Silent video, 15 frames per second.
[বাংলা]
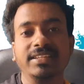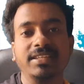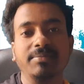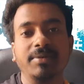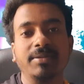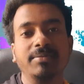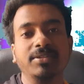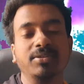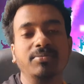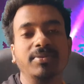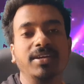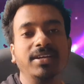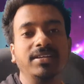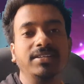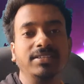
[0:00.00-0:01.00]
দেখতে পারবে
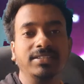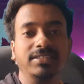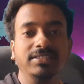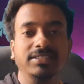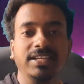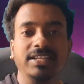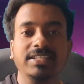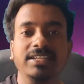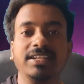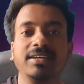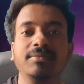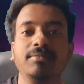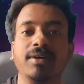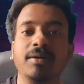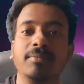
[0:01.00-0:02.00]
তোমরা যারা যারা
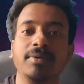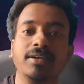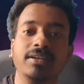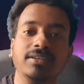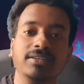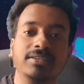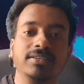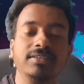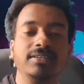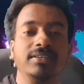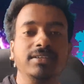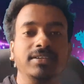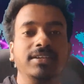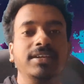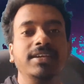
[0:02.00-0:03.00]
আমার
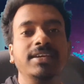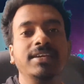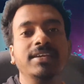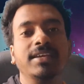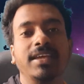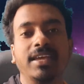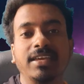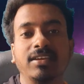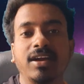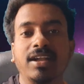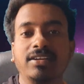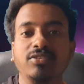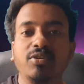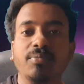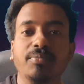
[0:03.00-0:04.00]
এই
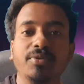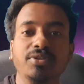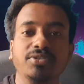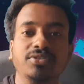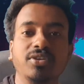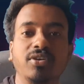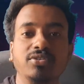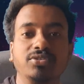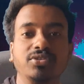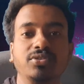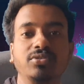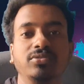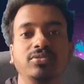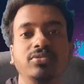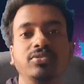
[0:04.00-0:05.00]
আর্ট কম্পিটিশনে
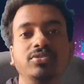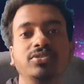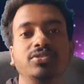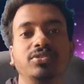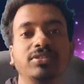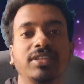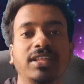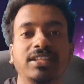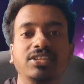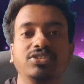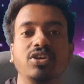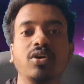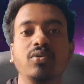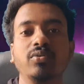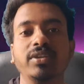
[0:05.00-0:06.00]
অংশগ্রহণ করছো তাদের
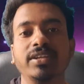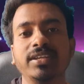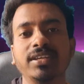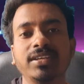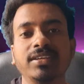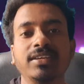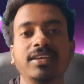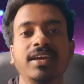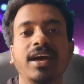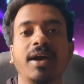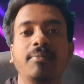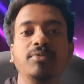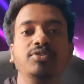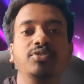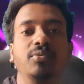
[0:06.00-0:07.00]
সকলেরই
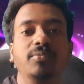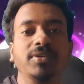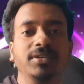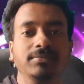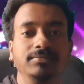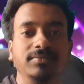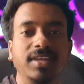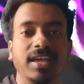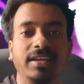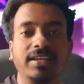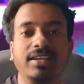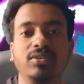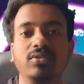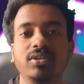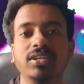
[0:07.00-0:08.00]
আমি ছবি এক
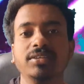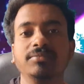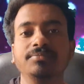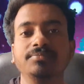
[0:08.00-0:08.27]
এক করে